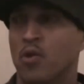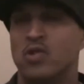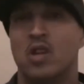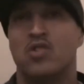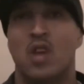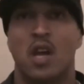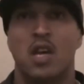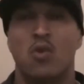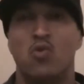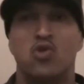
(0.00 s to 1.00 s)
Portanto, os
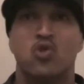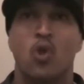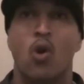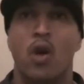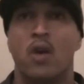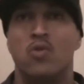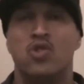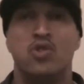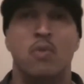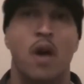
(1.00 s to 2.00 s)
caras que curtem som, né?
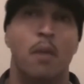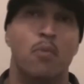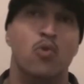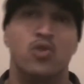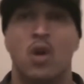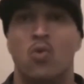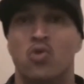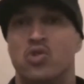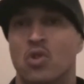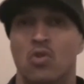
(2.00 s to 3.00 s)
Curte é, música,
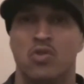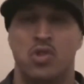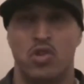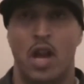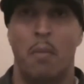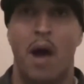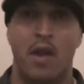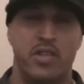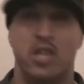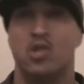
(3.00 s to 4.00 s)
curte seu, seu
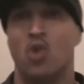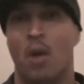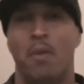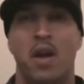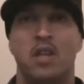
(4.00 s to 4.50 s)
trabalho, entende sua